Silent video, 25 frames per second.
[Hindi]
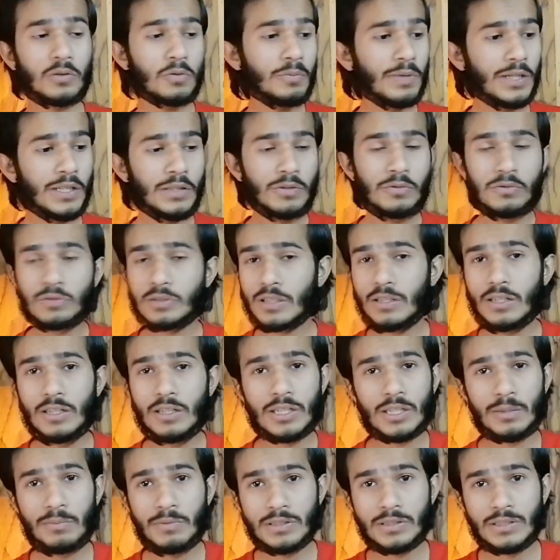है तो भाई दूसरा
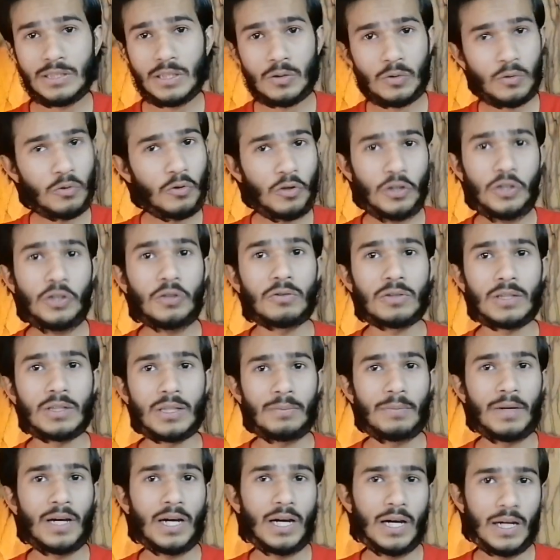लड़का मेरे साथ कोई नहीं
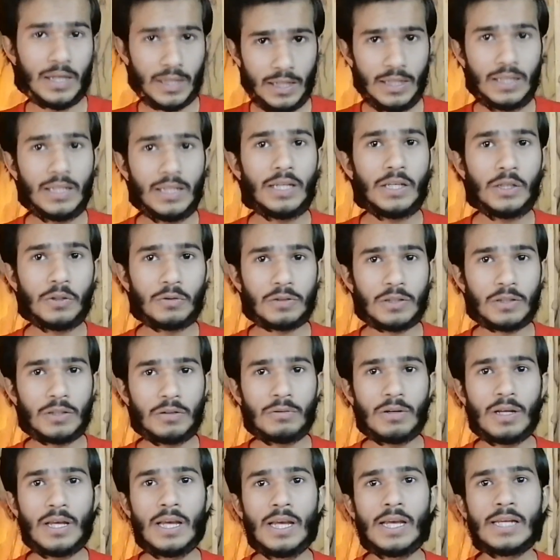होता मैं अकेला ही होता
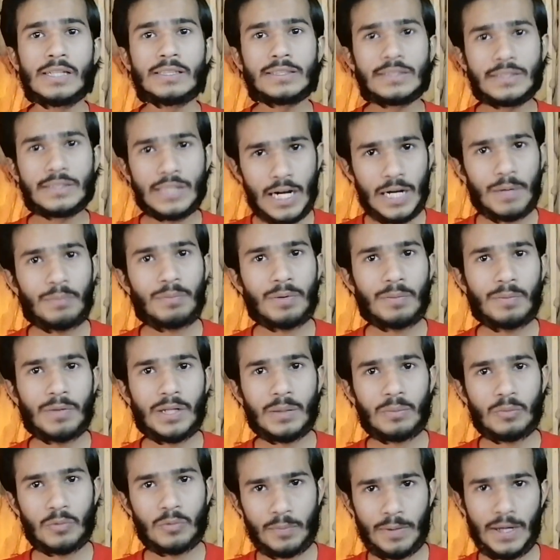हूँ स्टैंड पे
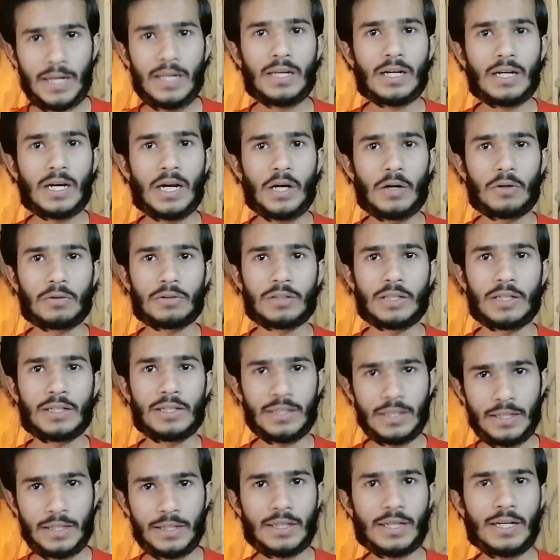मैंने मोबाइल लगाया होता है
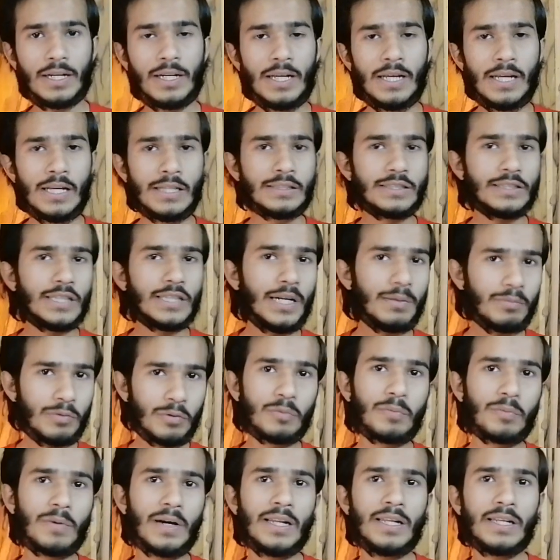ठीक है स्टैंड
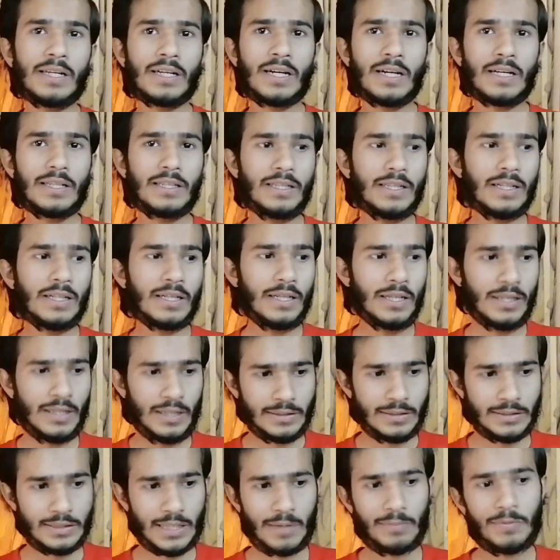पे मोबाइल लगा दिया
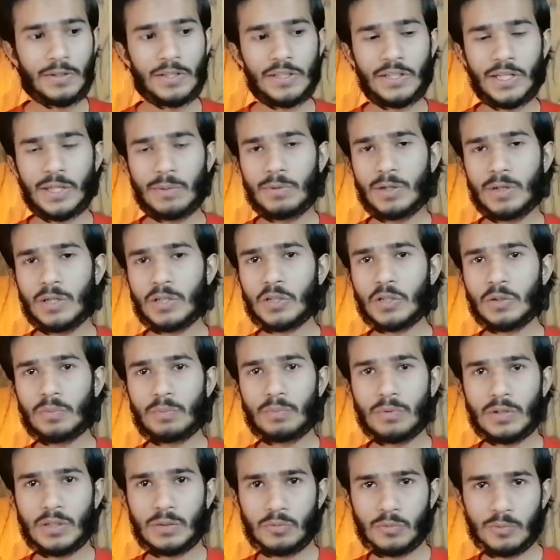सामने टेबल के
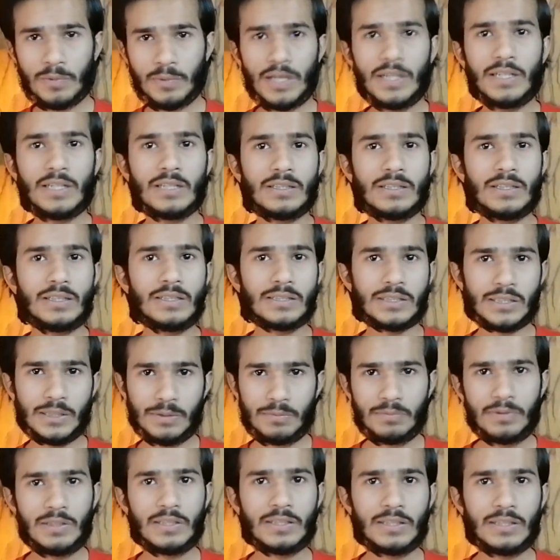ऊपर मोबाइल रख दिया
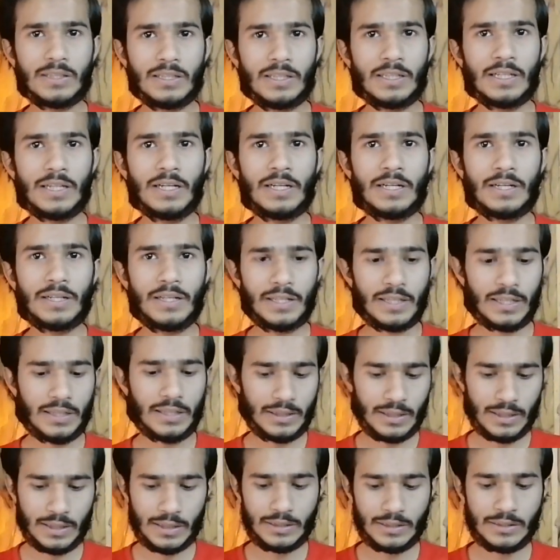स्क्रिप्ट लिख दी ठीक
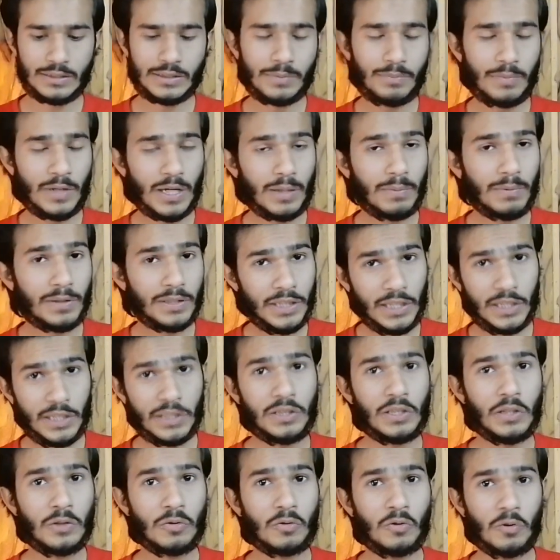है ताकि जिसे बार बार
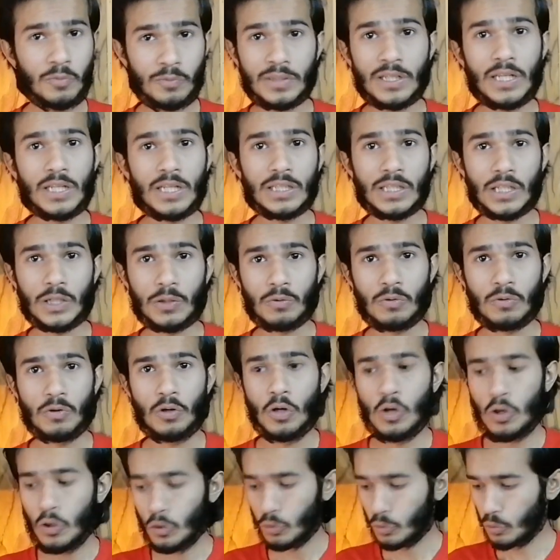देखता रहूँ और बनाता रहूँ
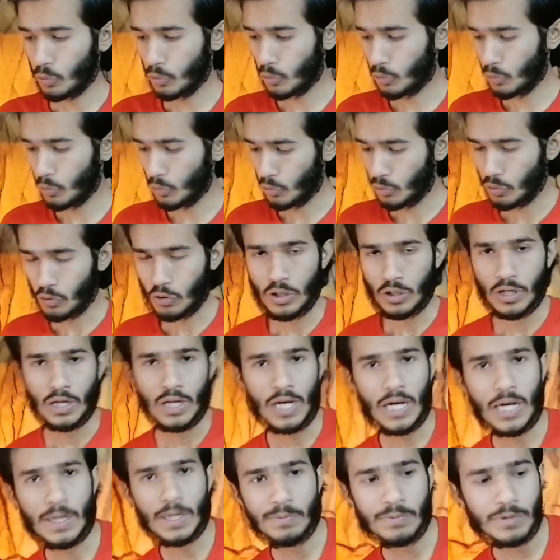तो
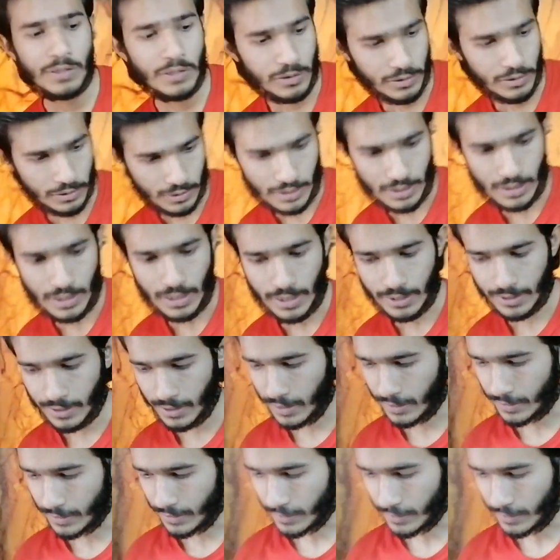अब आगे